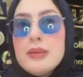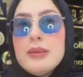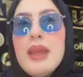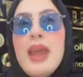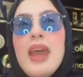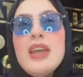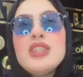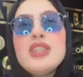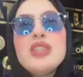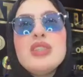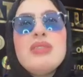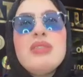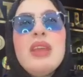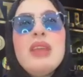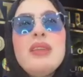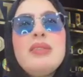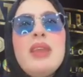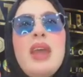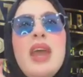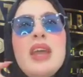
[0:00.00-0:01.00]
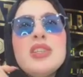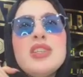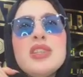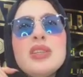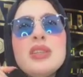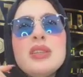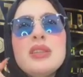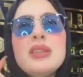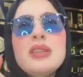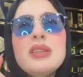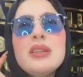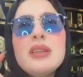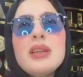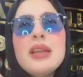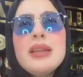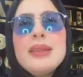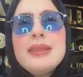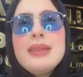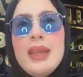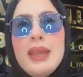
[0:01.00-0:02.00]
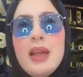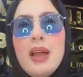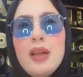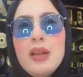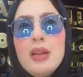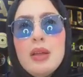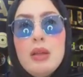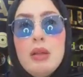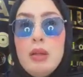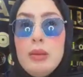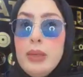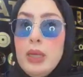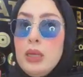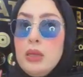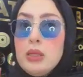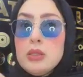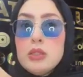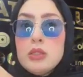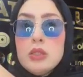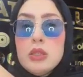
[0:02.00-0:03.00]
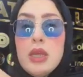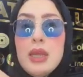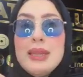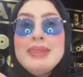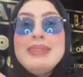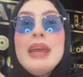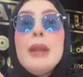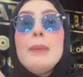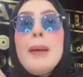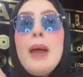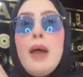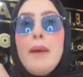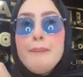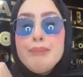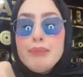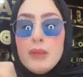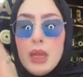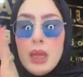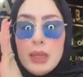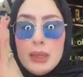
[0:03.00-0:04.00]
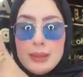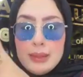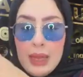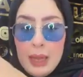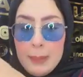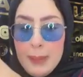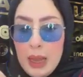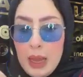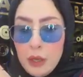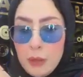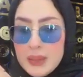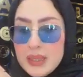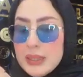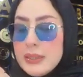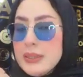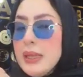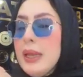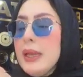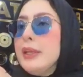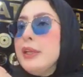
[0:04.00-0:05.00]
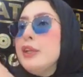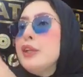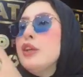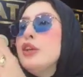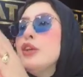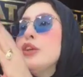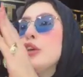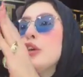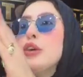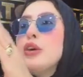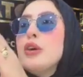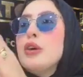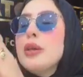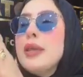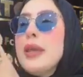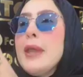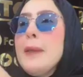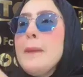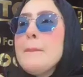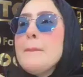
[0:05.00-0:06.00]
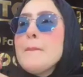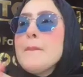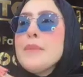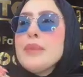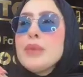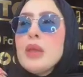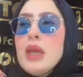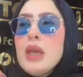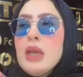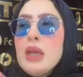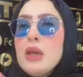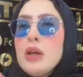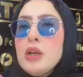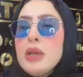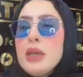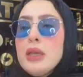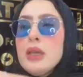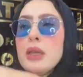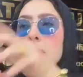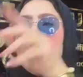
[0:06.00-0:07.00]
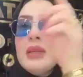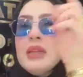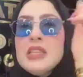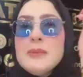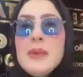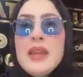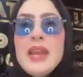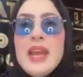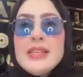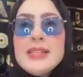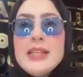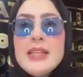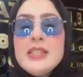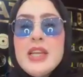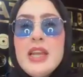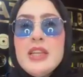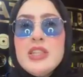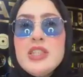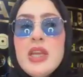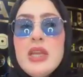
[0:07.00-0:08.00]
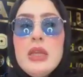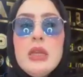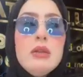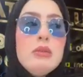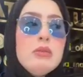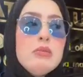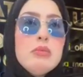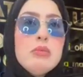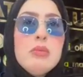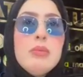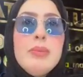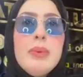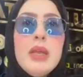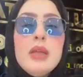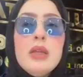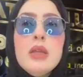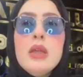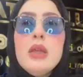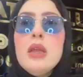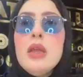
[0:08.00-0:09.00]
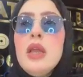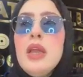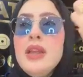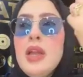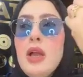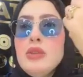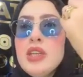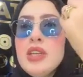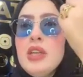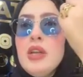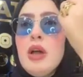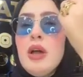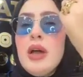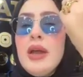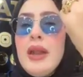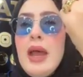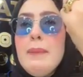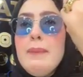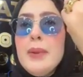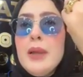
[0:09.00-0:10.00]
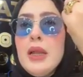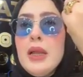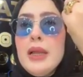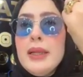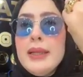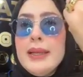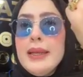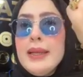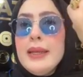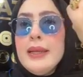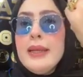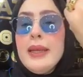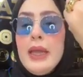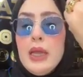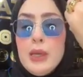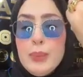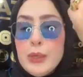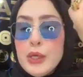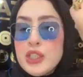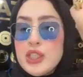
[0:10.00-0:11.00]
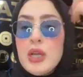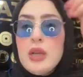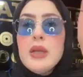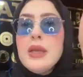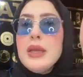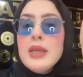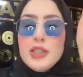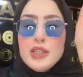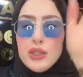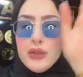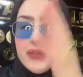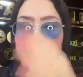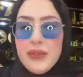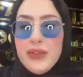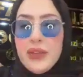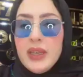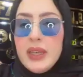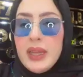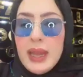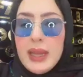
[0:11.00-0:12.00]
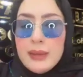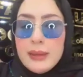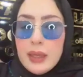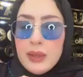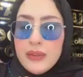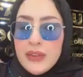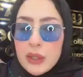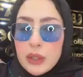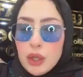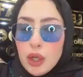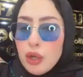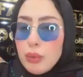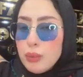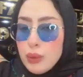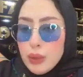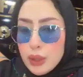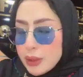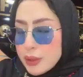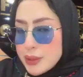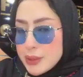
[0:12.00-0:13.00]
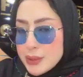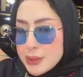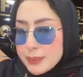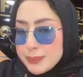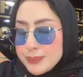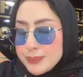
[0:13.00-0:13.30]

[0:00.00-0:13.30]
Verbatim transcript: تي اش تي تي اش تي كا لا ما كنظنش تي اربعه تي اربعه كبيده ديالي اوكي آه اوكي بالنسبه للناس اللي ثاني جايين برك حنا عاوتاني قراب الكلينيك عين البرجه شوفي في النهايه ديري فاطوم لوكس